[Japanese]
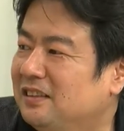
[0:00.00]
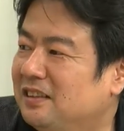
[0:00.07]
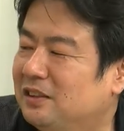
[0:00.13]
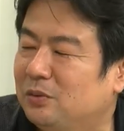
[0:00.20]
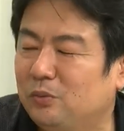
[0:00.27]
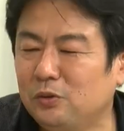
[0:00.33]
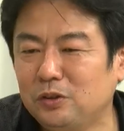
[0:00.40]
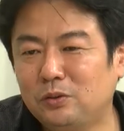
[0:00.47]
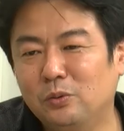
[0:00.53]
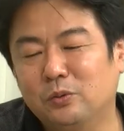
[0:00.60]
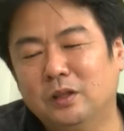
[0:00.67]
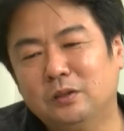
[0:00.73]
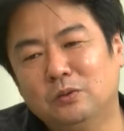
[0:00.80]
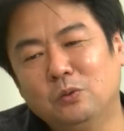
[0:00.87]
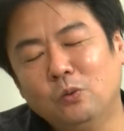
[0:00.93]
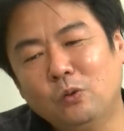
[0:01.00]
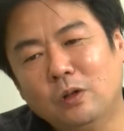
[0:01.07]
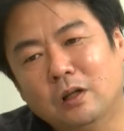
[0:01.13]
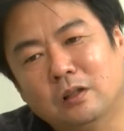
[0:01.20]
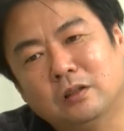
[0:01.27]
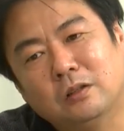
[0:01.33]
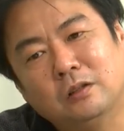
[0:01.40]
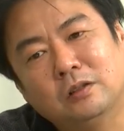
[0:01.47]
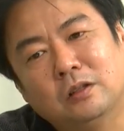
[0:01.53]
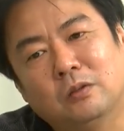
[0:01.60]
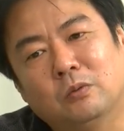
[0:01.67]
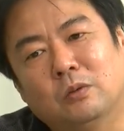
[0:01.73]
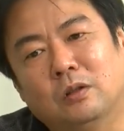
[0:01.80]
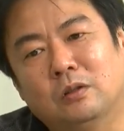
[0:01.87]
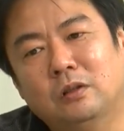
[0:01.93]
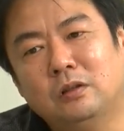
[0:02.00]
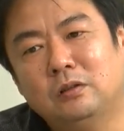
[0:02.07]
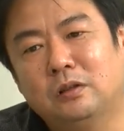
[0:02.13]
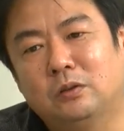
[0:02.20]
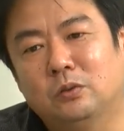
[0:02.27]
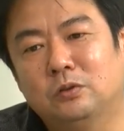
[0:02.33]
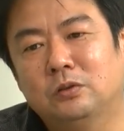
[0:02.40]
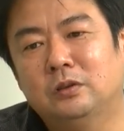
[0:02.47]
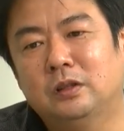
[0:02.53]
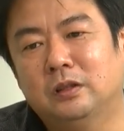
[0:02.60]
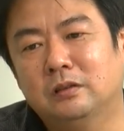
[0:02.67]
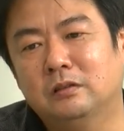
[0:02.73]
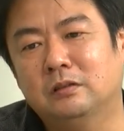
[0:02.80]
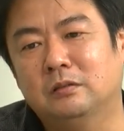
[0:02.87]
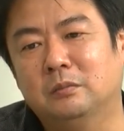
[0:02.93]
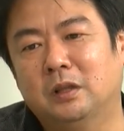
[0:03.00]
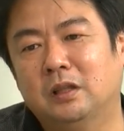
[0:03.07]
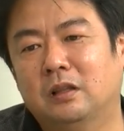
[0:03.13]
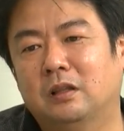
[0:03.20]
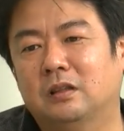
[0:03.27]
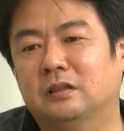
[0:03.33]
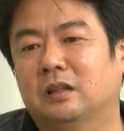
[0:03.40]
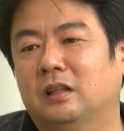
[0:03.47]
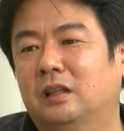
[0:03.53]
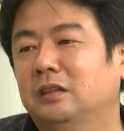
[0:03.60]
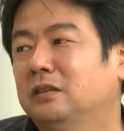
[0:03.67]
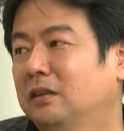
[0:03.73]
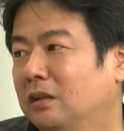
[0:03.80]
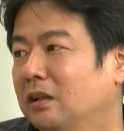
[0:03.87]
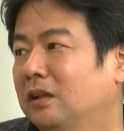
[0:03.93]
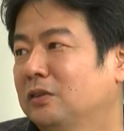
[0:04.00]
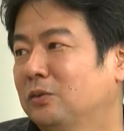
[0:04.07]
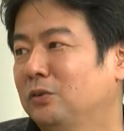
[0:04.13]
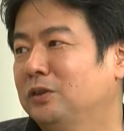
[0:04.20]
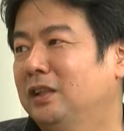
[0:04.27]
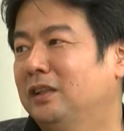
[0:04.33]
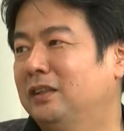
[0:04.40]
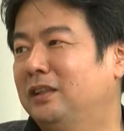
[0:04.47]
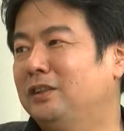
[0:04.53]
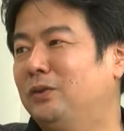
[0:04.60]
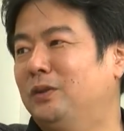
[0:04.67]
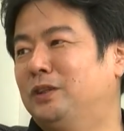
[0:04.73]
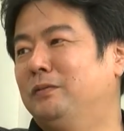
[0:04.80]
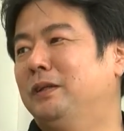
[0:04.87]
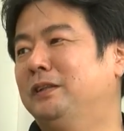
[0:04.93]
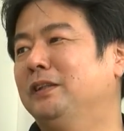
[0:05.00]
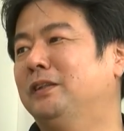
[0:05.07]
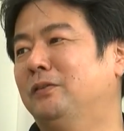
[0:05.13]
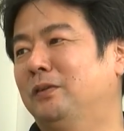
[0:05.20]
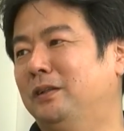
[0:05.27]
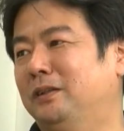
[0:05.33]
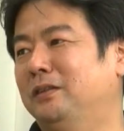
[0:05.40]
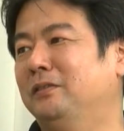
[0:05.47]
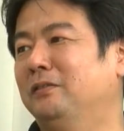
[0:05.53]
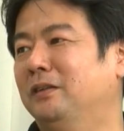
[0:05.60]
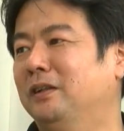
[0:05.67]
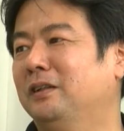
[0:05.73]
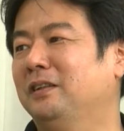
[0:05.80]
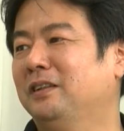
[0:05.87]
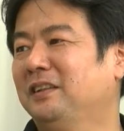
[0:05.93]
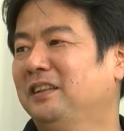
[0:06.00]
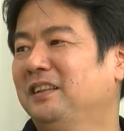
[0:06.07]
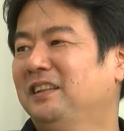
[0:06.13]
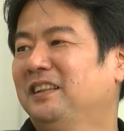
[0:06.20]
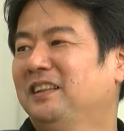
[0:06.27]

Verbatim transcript: うん、その人はどっから出てきたのかなんで突然前原さんが行ったらそのジャーナリストが座ってたのかっていうのは